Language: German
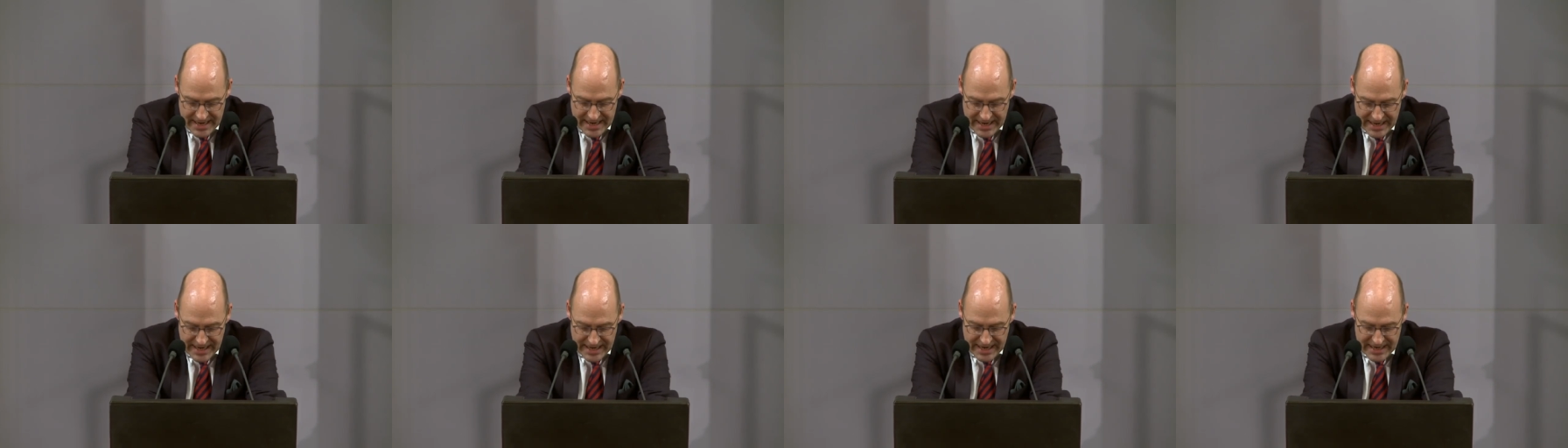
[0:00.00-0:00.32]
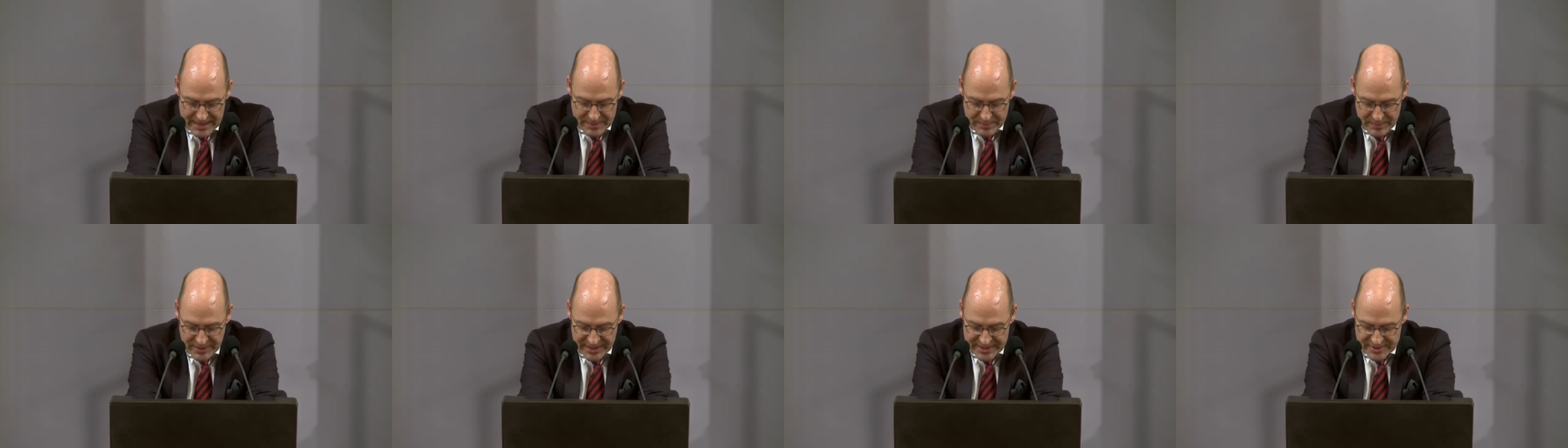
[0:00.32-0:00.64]

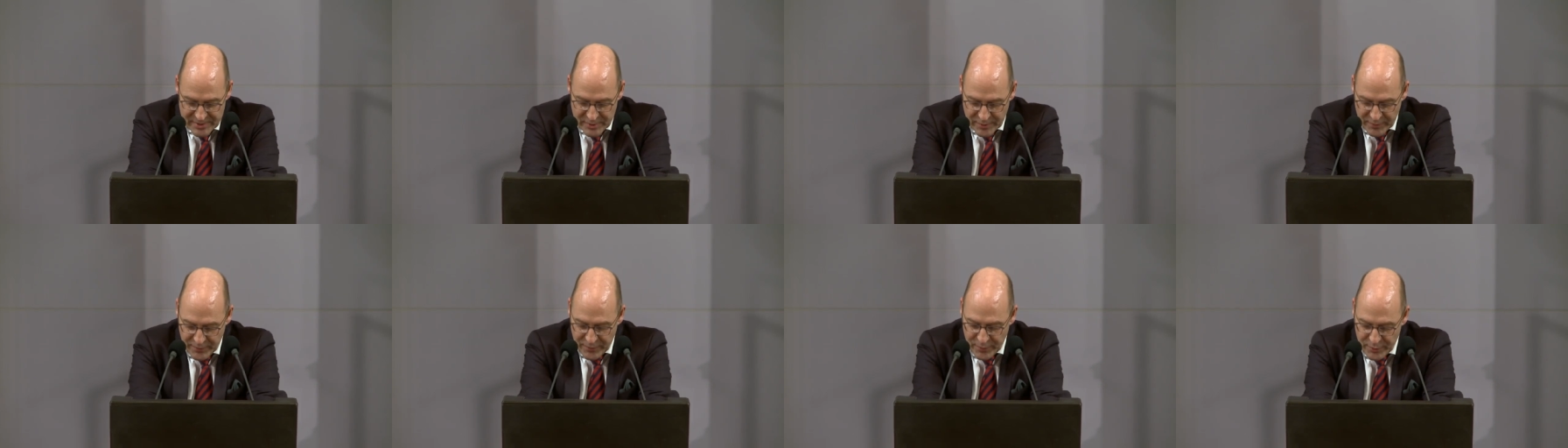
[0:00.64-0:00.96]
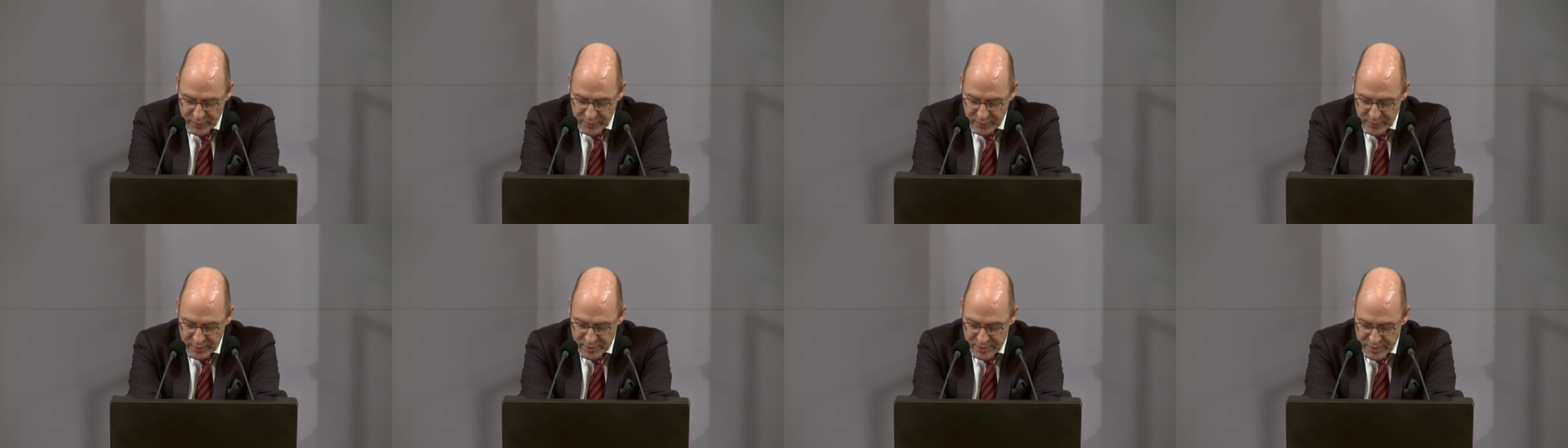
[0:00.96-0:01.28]
Anpassung für
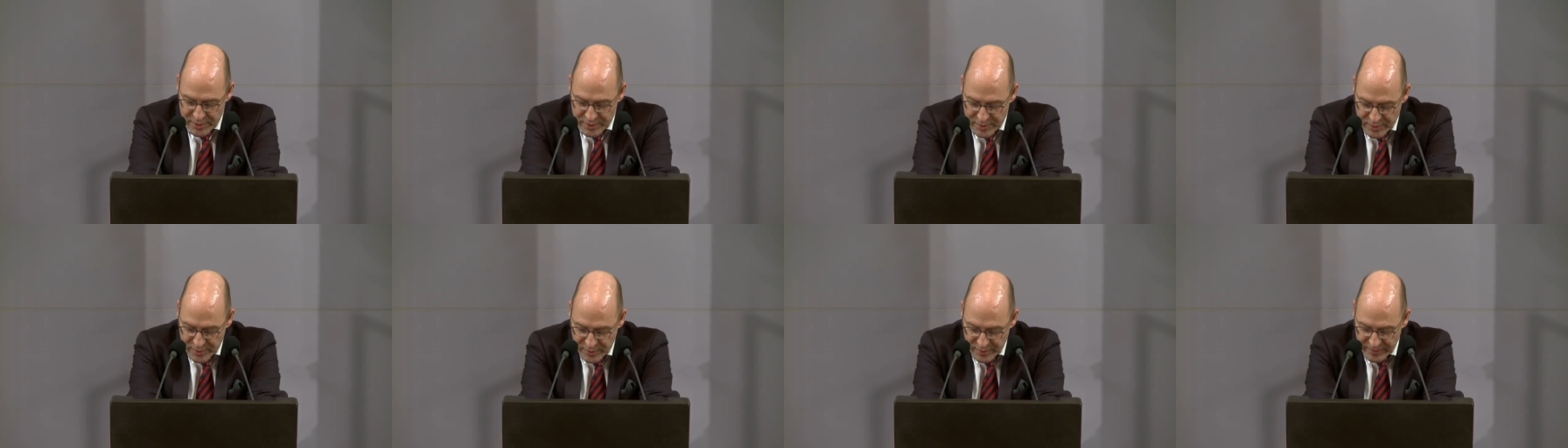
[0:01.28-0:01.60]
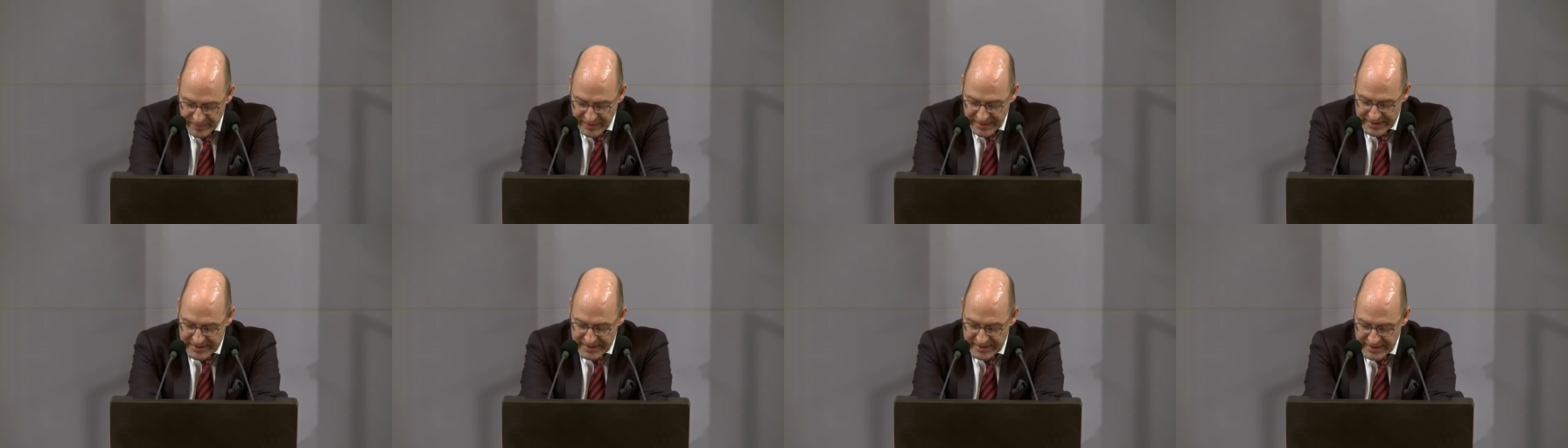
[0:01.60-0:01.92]
jüdische
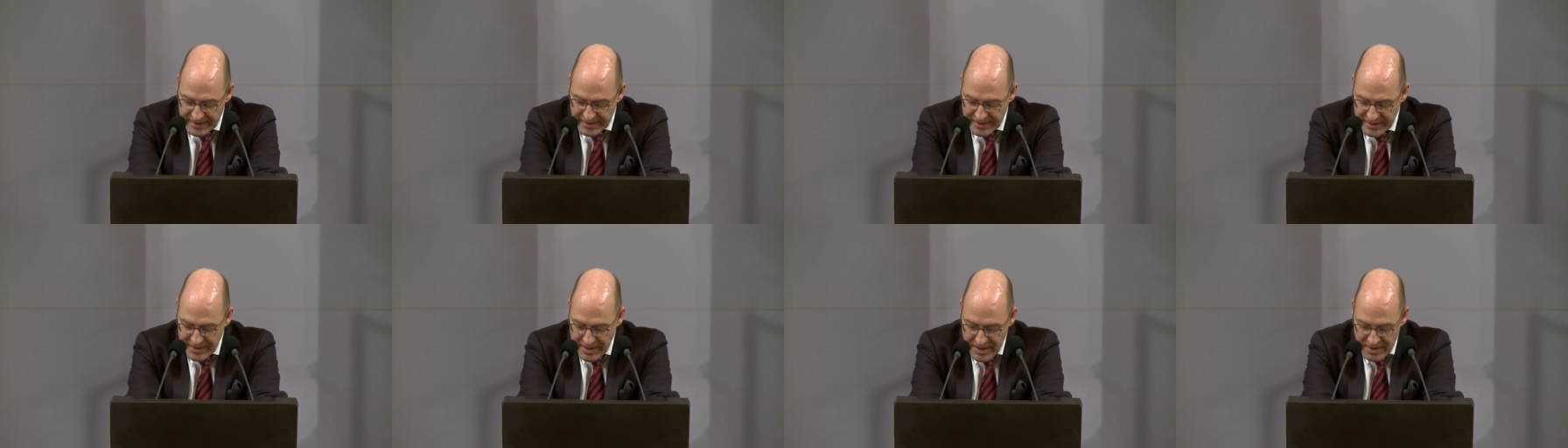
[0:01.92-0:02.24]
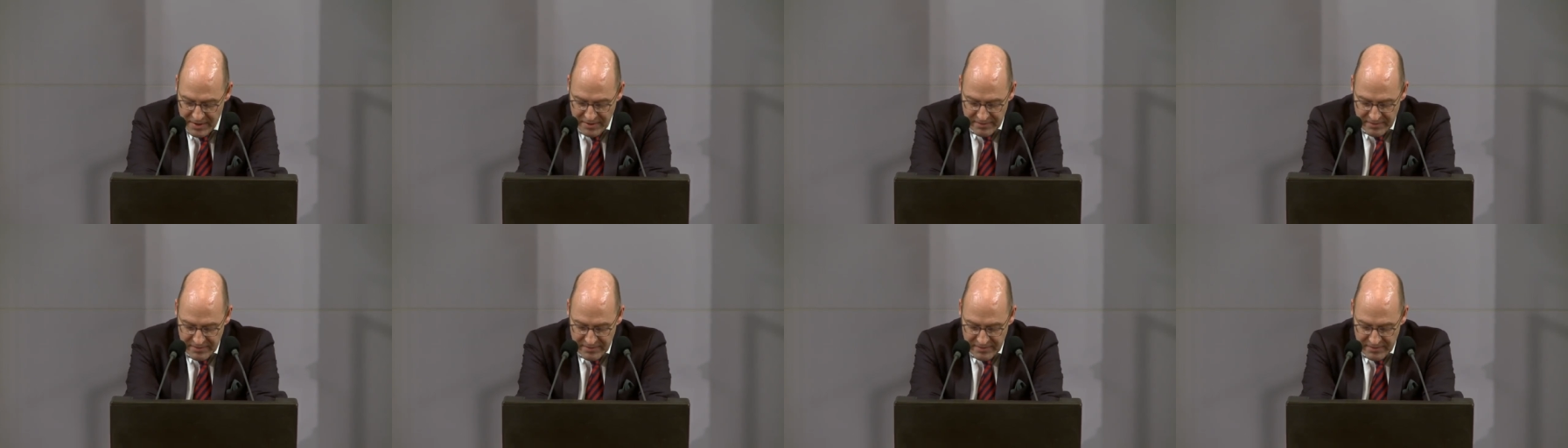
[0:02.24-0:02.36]
Zuwanderer